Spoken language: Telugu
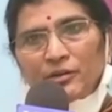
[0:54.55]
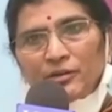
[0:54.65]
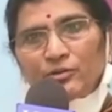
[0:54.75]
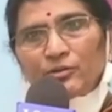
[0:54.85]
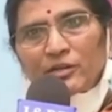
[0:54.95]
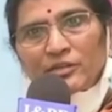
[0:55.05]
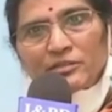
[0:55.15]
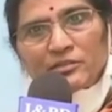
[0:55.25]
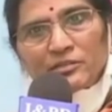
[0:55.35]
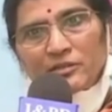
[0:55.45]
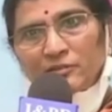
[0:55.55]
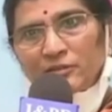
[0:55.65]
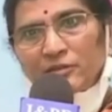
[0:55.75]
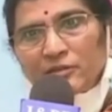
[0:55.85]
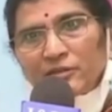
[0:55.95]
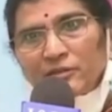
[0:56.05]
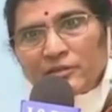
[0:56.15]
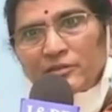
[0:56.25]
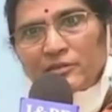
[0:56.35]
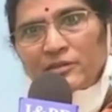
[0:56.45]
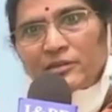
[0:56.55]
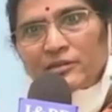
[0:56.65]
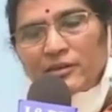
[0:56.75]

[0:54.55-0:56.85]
పెన్నుతో రాస్తున్నామన్నా ఇంగ్లీషే